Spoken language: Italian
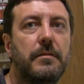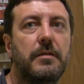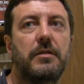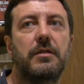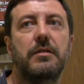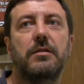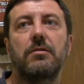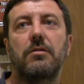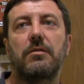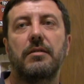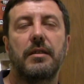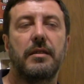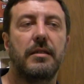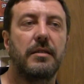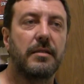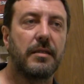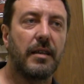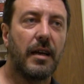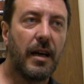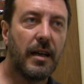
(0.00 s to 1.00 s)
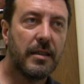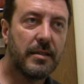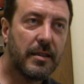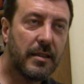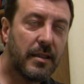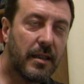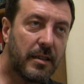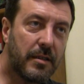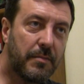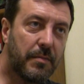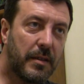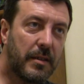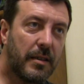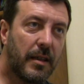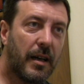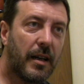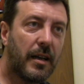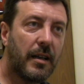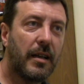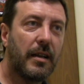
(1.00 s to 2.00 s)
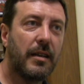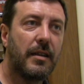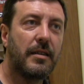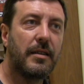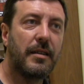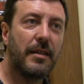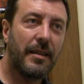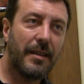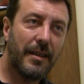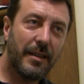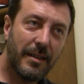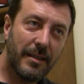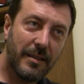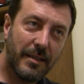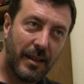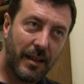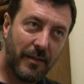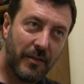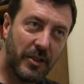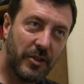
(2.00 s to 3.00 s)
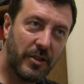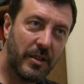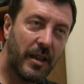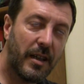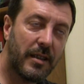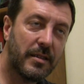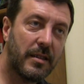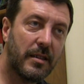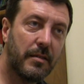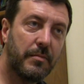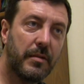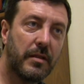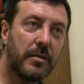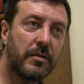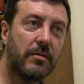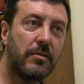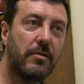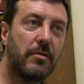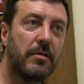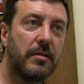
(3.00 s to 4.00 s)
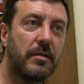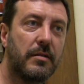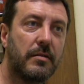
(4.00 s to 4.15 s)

Ci sono delle distanze da rispettare nell'avvicinarsi alle persone.